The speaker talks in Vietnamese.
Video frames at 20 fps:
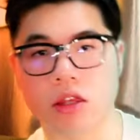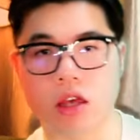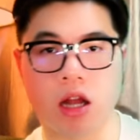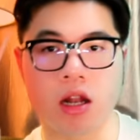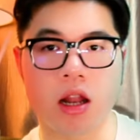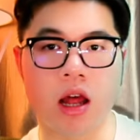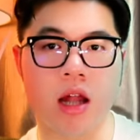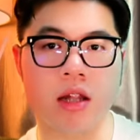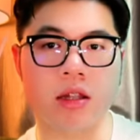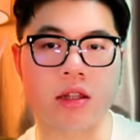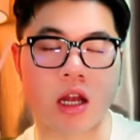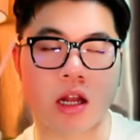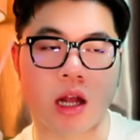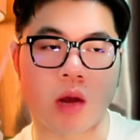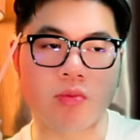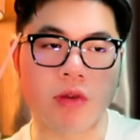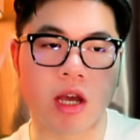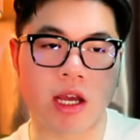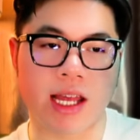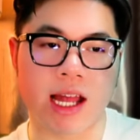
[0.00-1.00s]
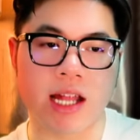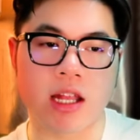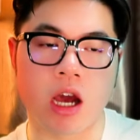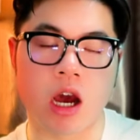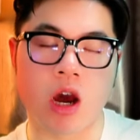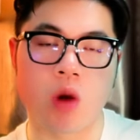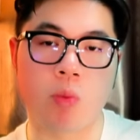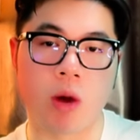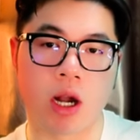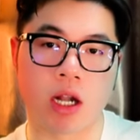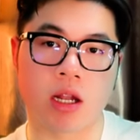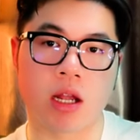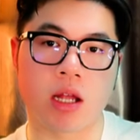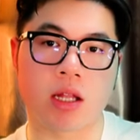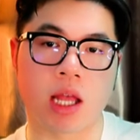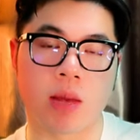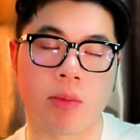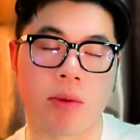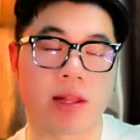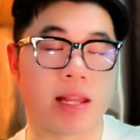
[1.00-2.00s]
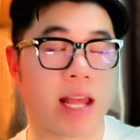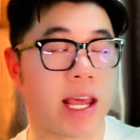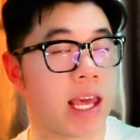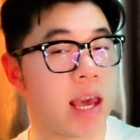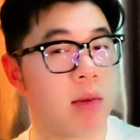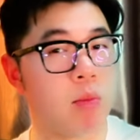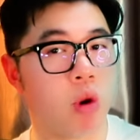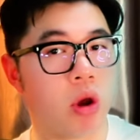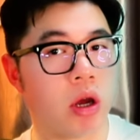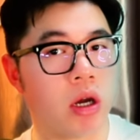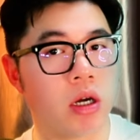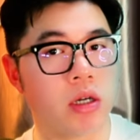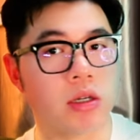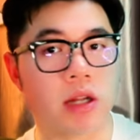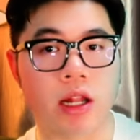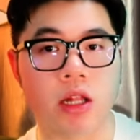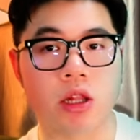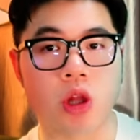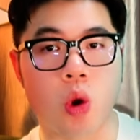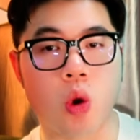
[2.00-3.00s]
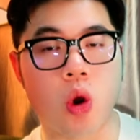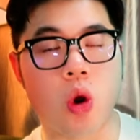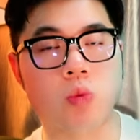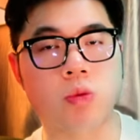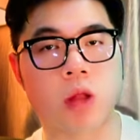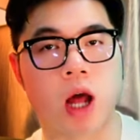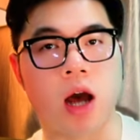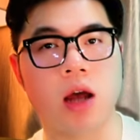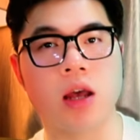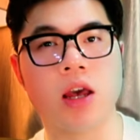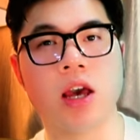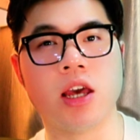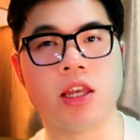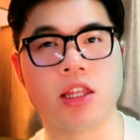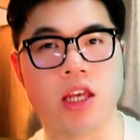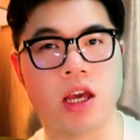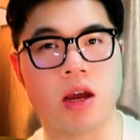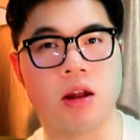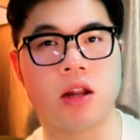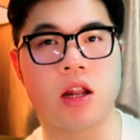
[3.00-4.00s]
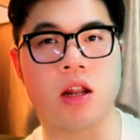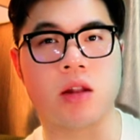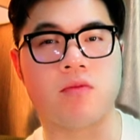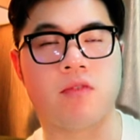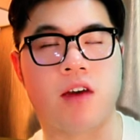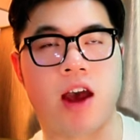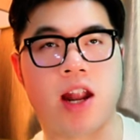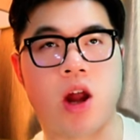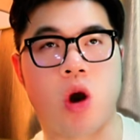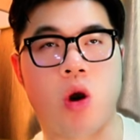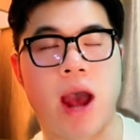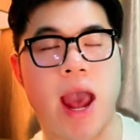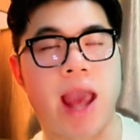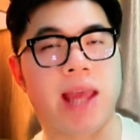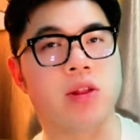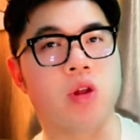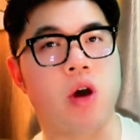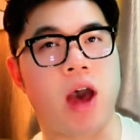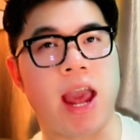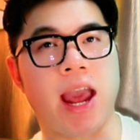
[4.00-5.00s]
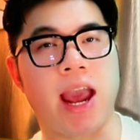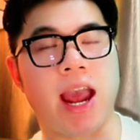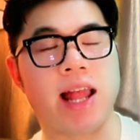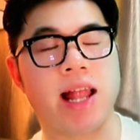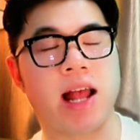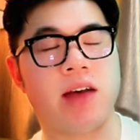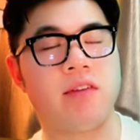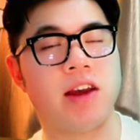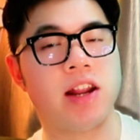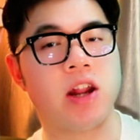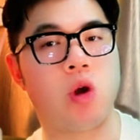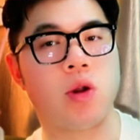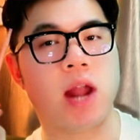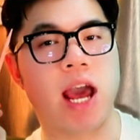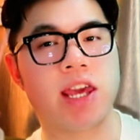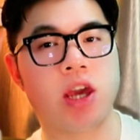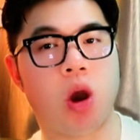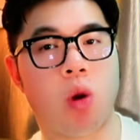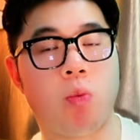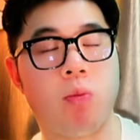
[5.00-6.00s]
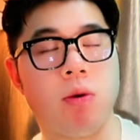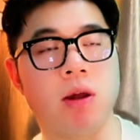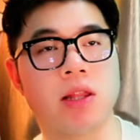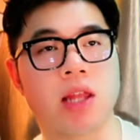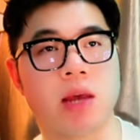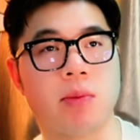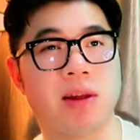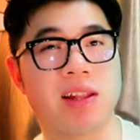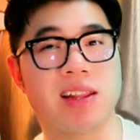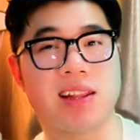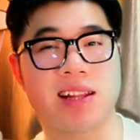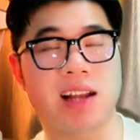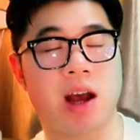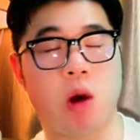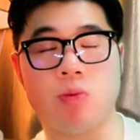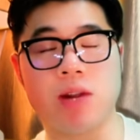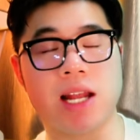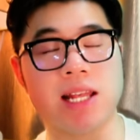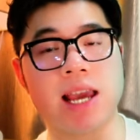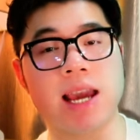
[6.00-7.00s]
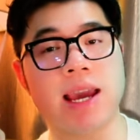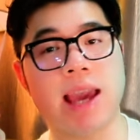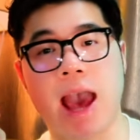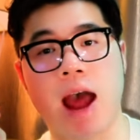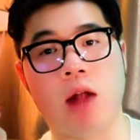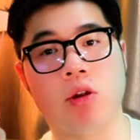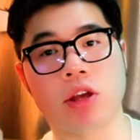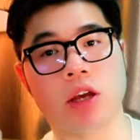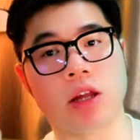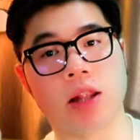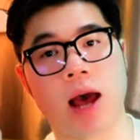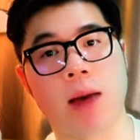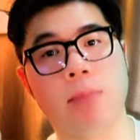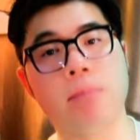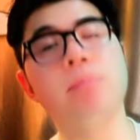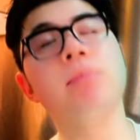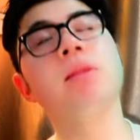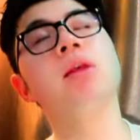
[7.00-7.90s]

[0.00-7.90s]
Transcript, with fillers: Cho nên từ góc nhìn cá nhân của mình thì mình thấy cái mùi hương này nó thu hút thật, nhưng về độ an toàn hay là về độ đa dụng thì mình không đánh giá cao nó cho lắm.